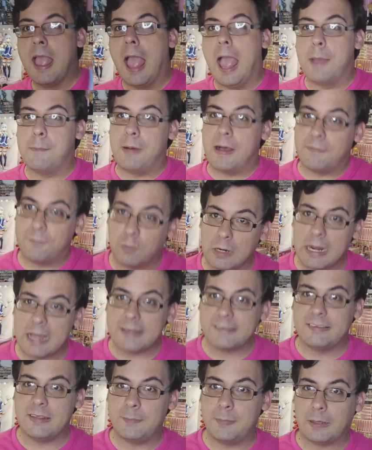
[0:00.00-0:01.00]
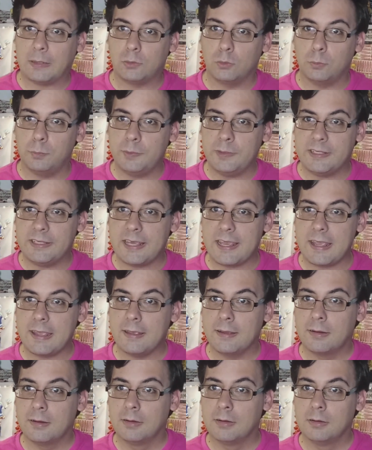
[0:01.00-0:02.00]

Eh bah voilà, c'est pas compliqué.